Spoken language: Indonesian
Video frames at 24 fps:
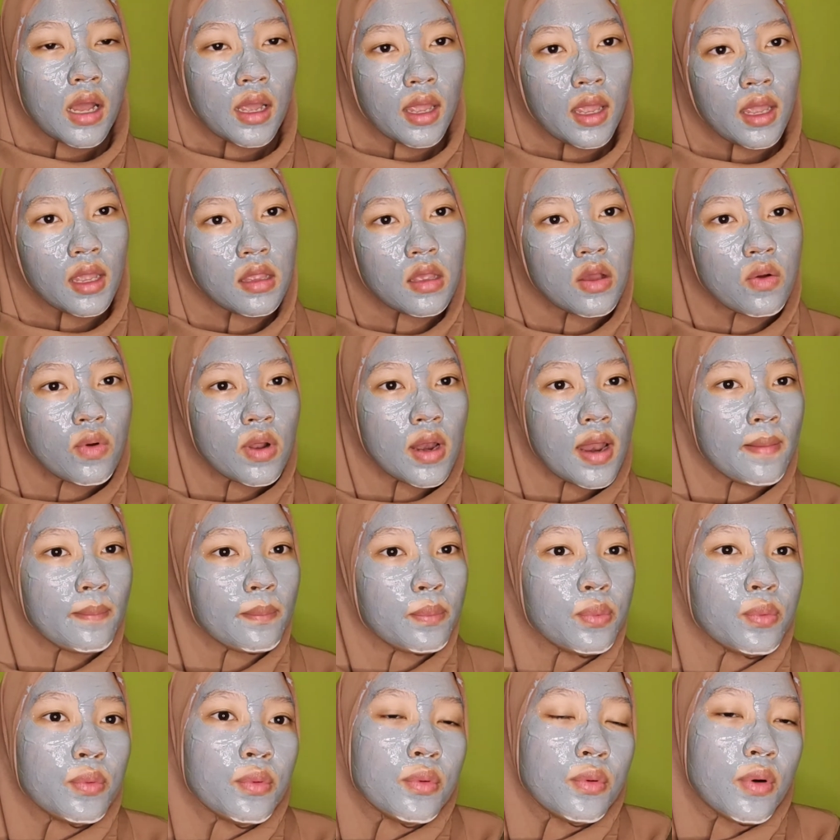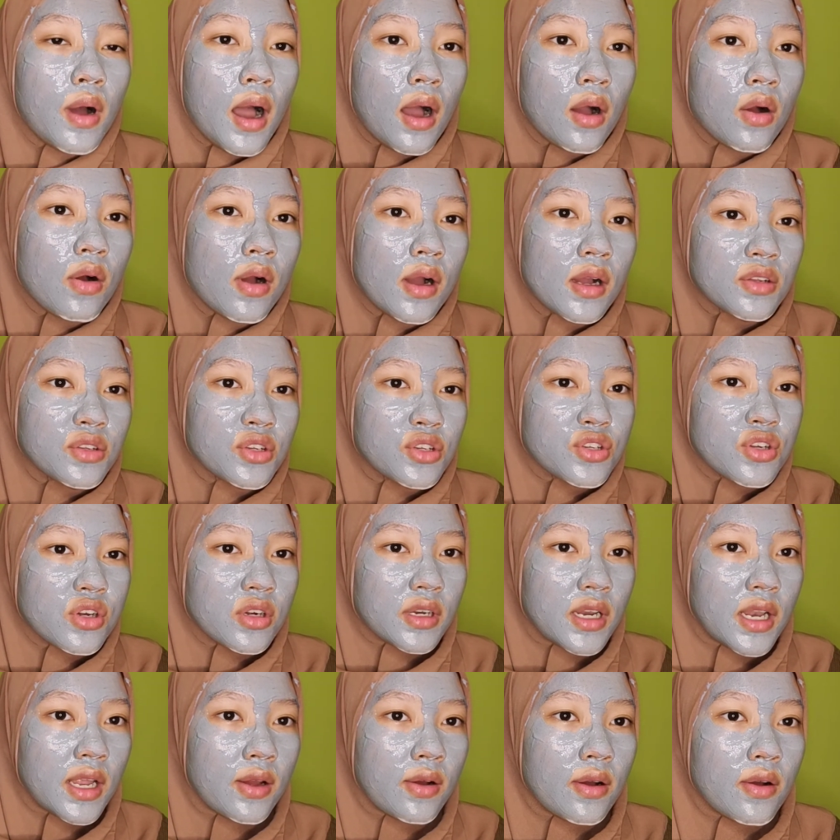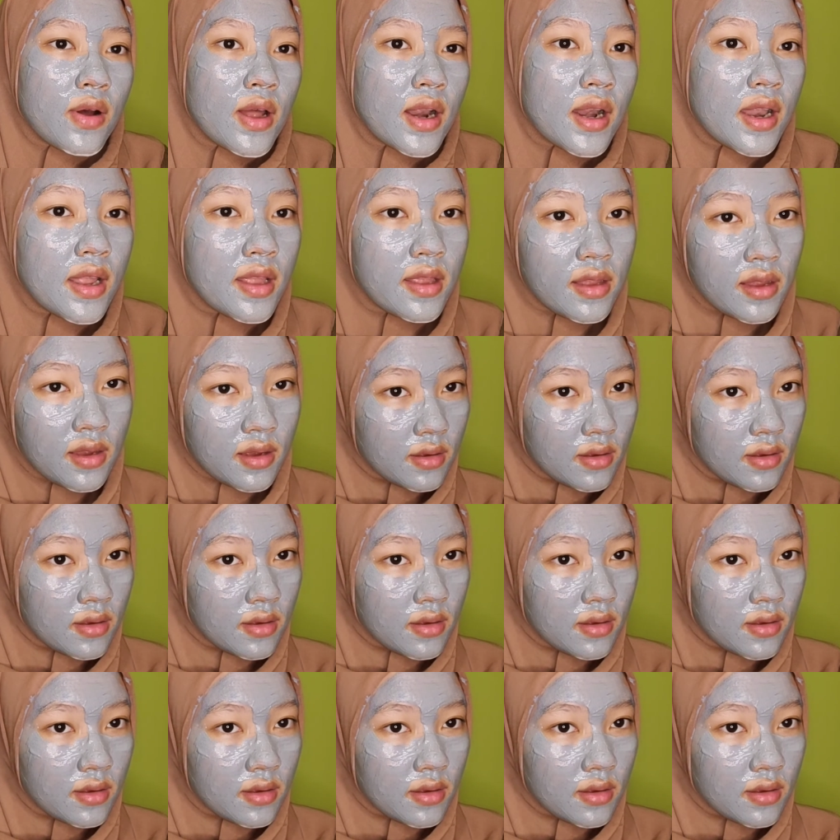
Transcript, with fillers: Kayaknya lampu aku nggak cocok deh warnanya.